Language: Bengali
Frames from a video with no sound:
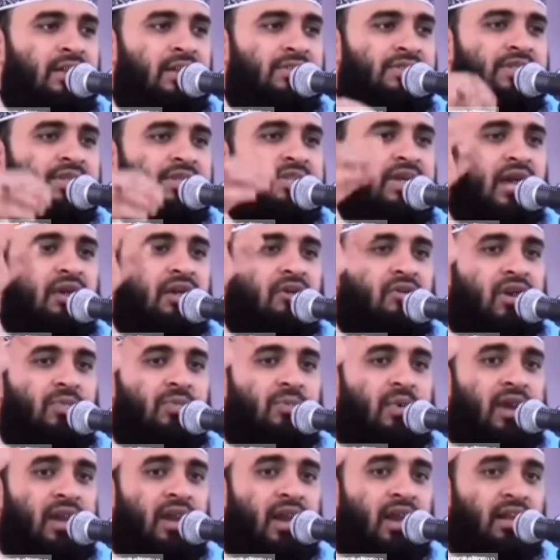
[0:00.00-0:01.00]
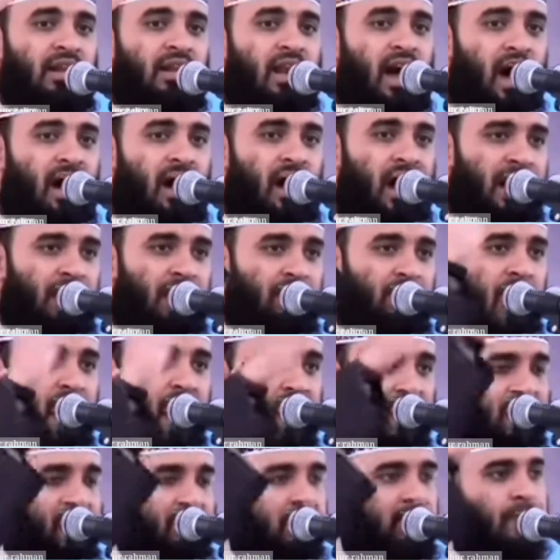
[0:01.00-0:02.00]
চিৎকার করে পড়েন আল্লাহ
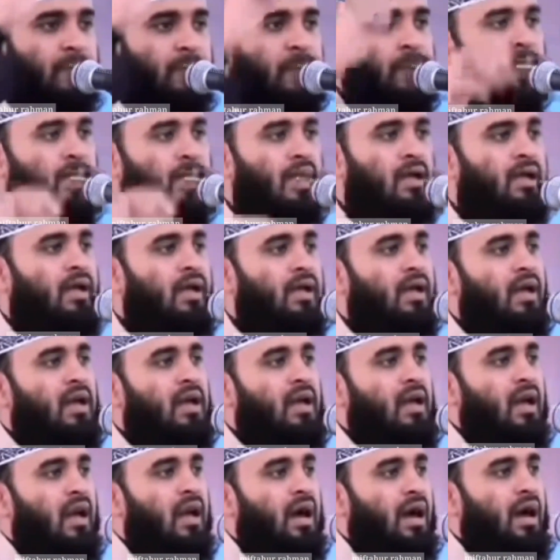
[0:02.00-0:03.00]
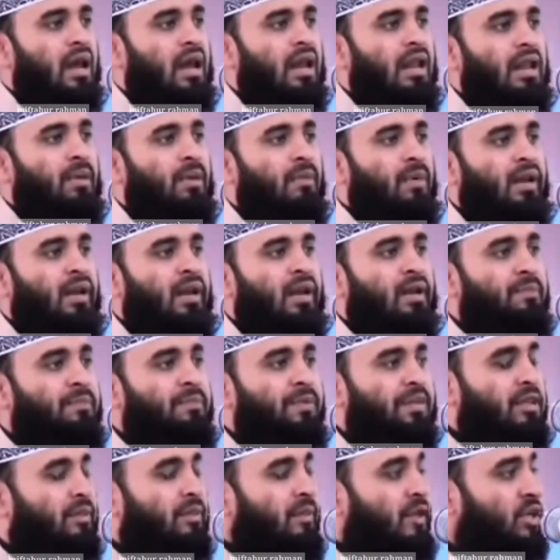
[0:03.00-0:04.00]
আকবার আল্লাহ বললেন
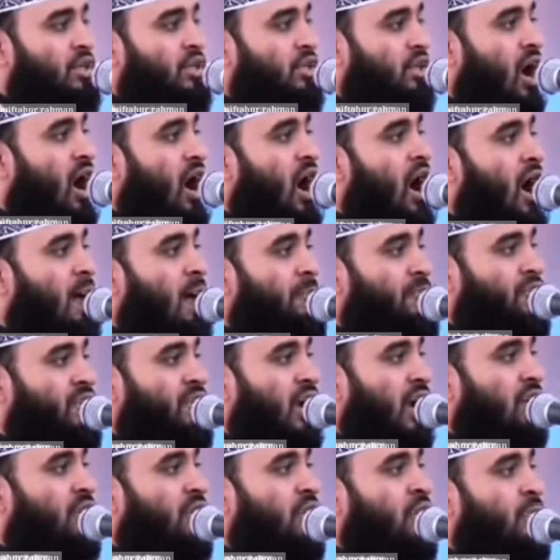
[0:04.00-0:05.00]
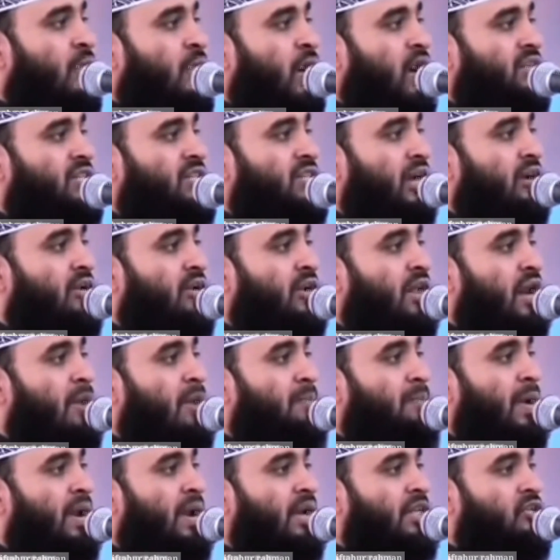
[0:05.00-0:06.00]
পৃথিবীর সব সাগর মহাসাগরের
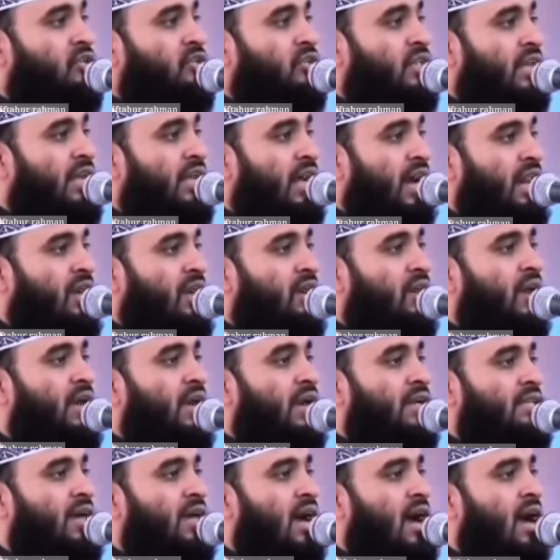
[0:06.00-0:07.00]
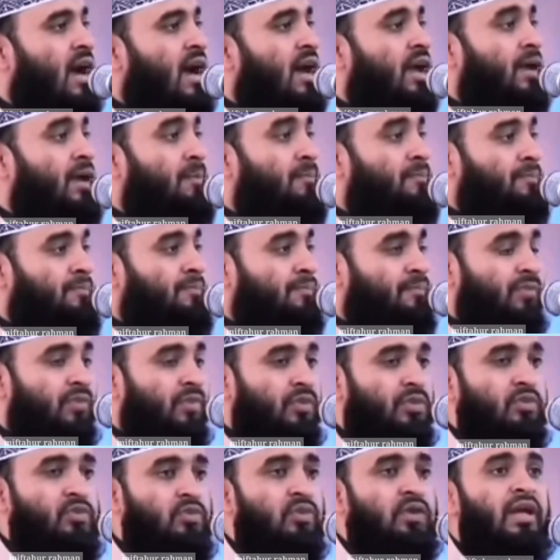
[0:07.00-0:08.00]
পানি যদি কালি হয়ে যায়
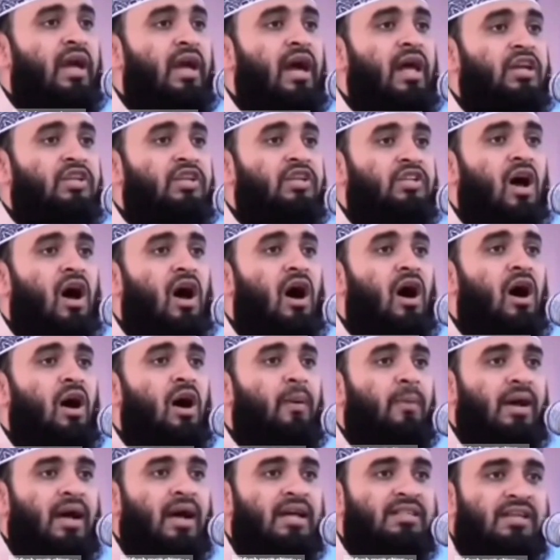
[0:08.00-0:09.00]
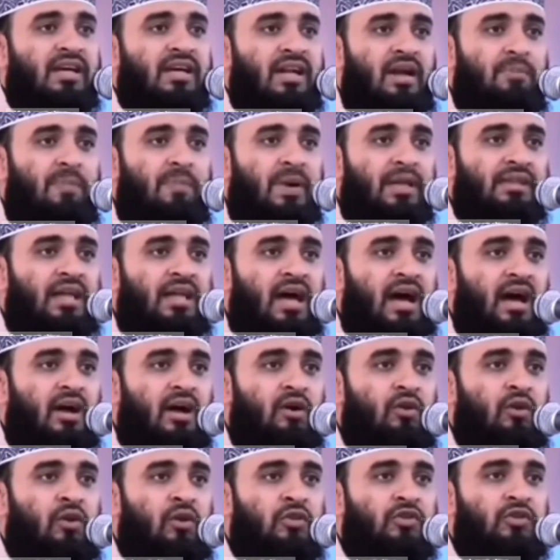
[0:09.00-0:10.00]
দুনিয়ার সব গাছের
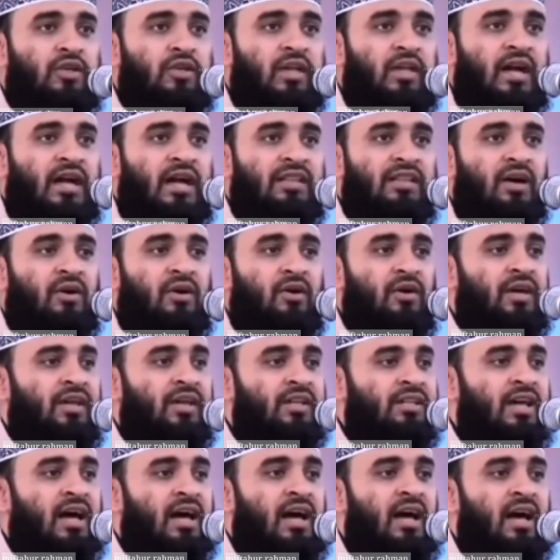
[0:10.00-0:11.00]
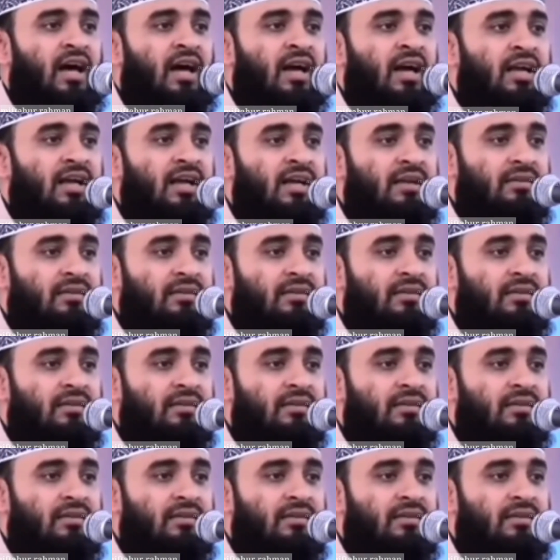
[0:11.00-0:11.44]
পাতাগুলো যদি খাতা হয়ে যায়